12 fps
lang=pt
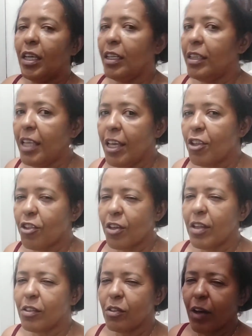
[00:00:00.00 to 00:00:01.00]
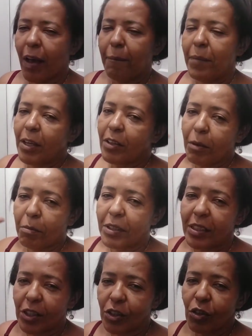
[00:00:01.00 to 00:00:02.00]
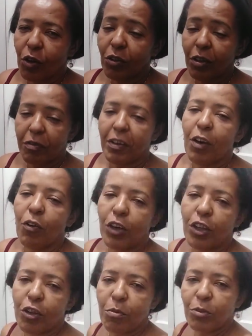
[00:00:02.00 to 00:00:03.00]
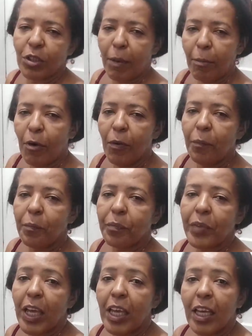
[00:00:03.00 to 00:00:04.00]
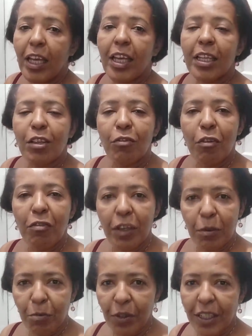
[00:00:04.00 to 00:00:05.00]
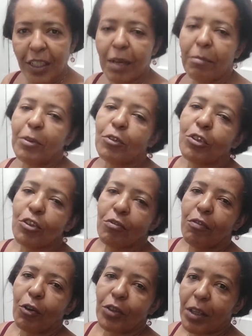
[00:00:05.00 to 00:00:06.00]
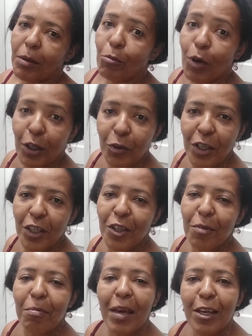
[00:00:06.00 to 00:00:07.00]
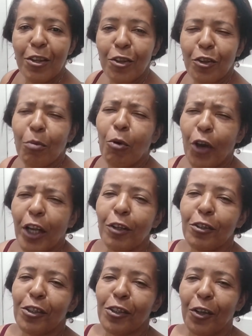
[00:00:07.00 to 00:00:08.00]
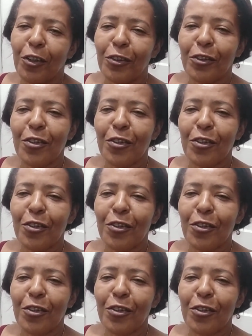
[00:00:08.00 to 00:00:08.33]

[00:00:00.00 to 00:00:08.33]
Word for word: e deixa aí seu cabelo, depois você solta e fica ótimo, tá bom? Então eu vou ficando por aqui, amanhã eu tô de volta. Boa noite, beijo, tô morrendo de sono.